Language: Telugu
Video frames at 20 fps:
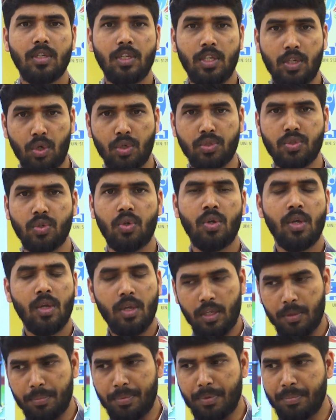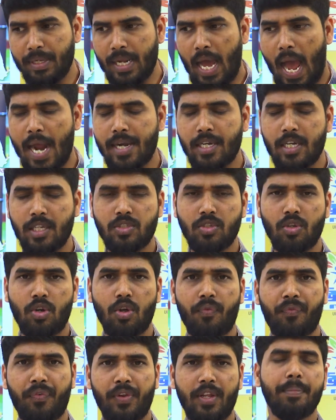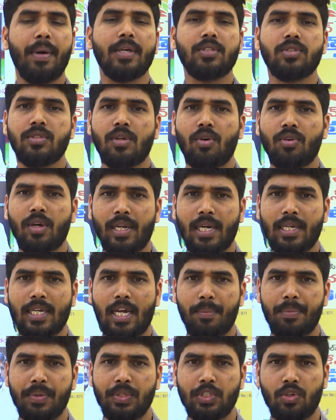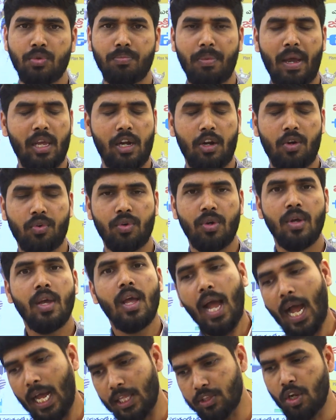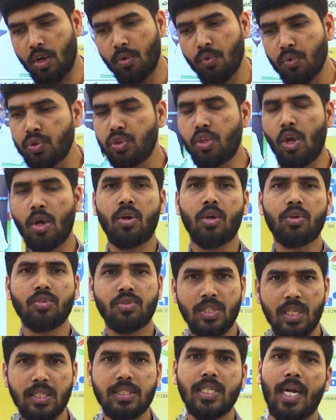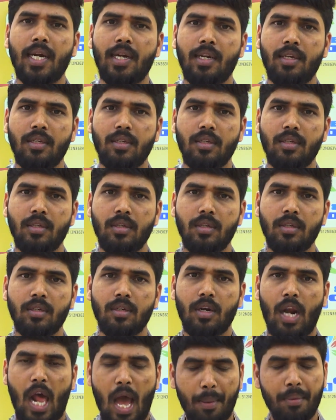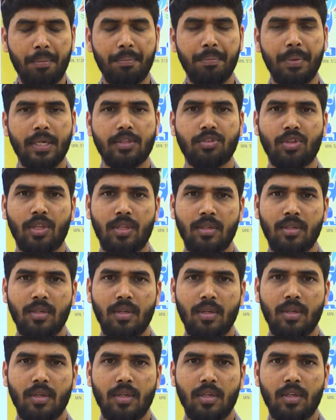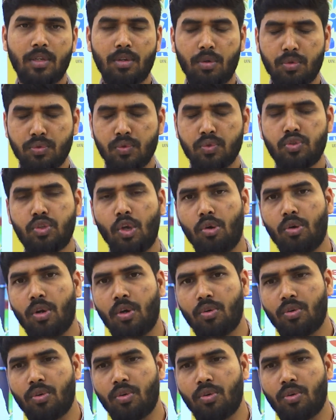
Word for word: ఈరోజు ఇప్పుడు మీరు ఆర్టీసీలో ఫ్రీ బస్సు సౌకర్యం కల్పించారు మహిళలు అందులో ఉద్యోగులకు తీసేయండి లాభం పెడుతుంది ఈరోజు ఉద్యోగులు